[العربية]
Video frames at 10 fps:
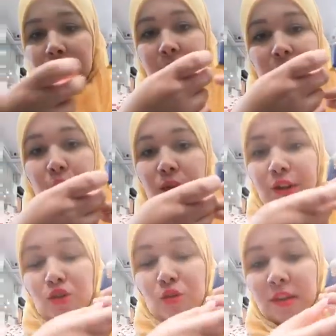اللي
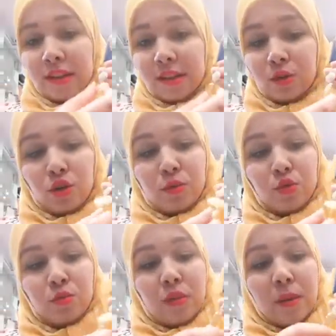وريتكم يعني تقدروا
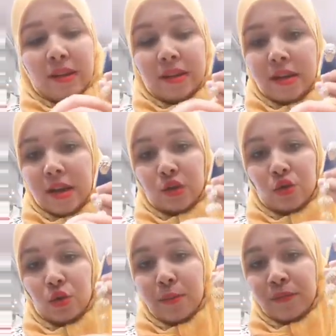تلبسوهم مع بعضياتهم